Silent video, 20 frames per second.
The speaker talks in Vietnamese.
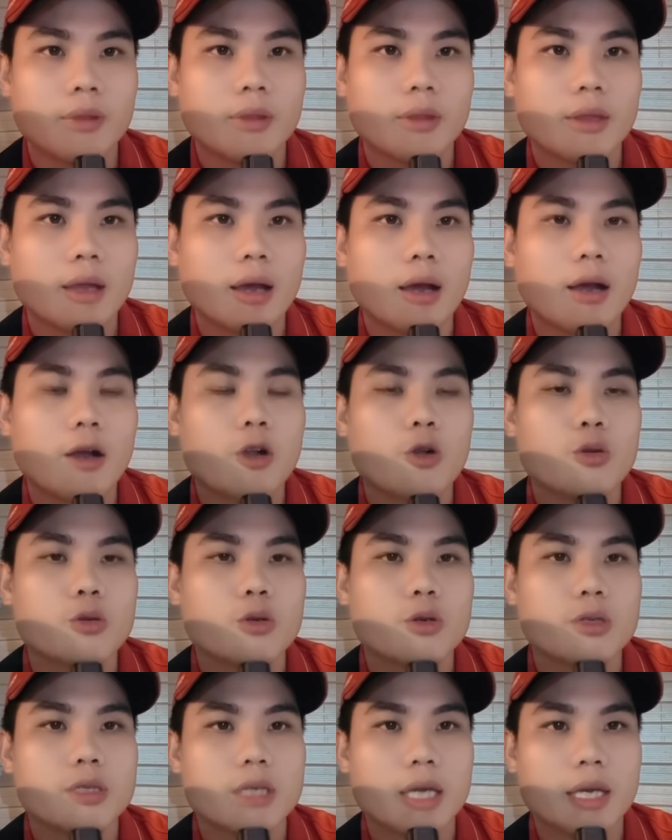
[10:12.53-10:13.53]
đó của
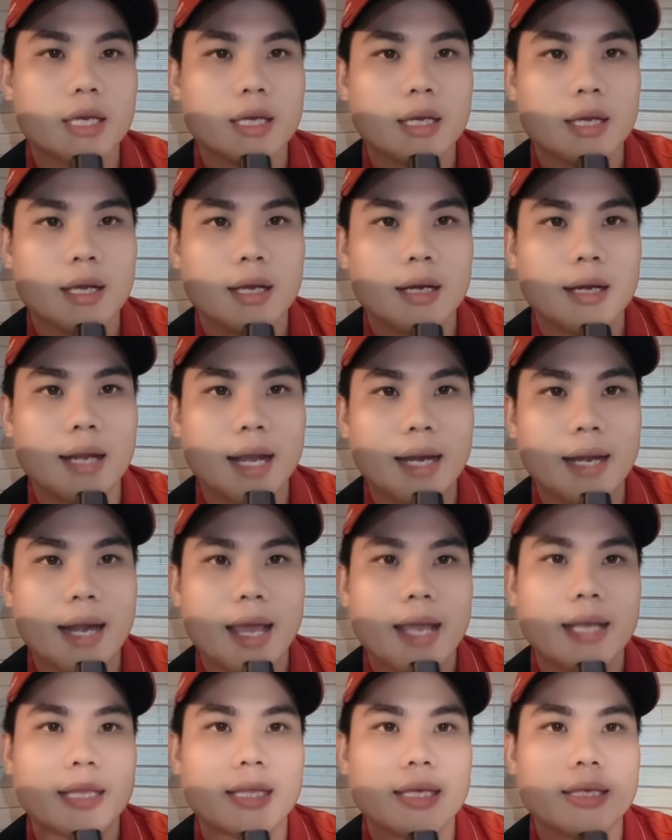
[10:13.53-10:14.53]
chú anh chị lần
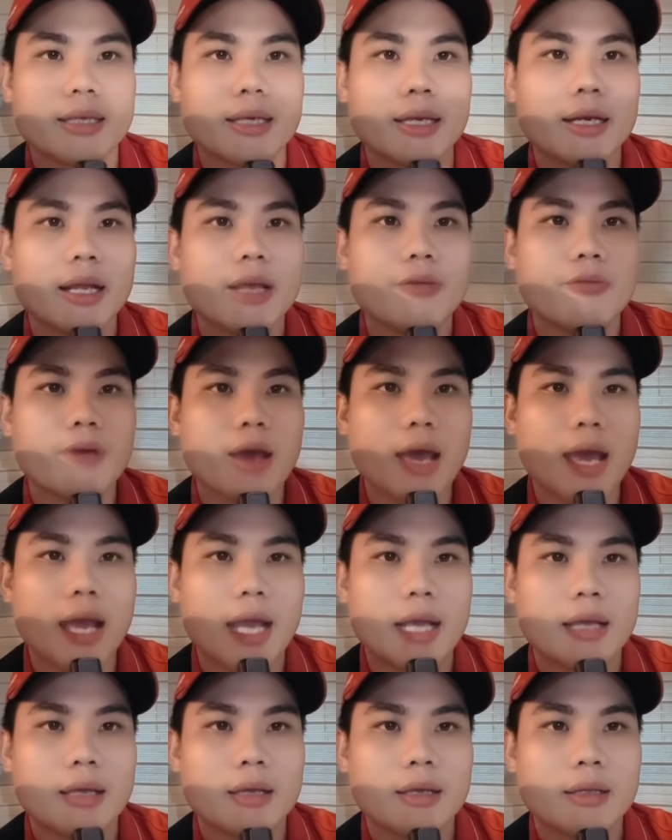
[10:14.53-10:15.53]
này thì chị Ni
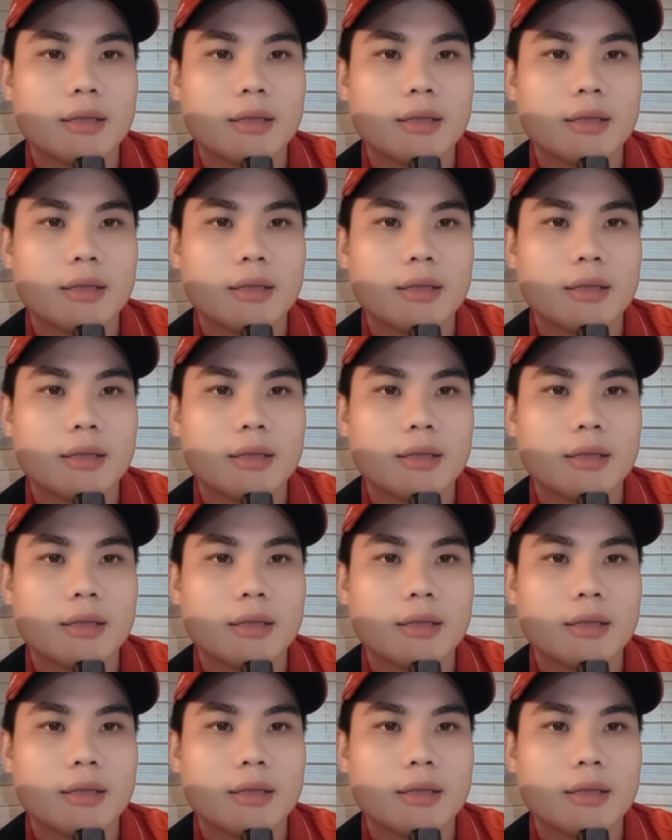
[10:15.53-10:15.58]
về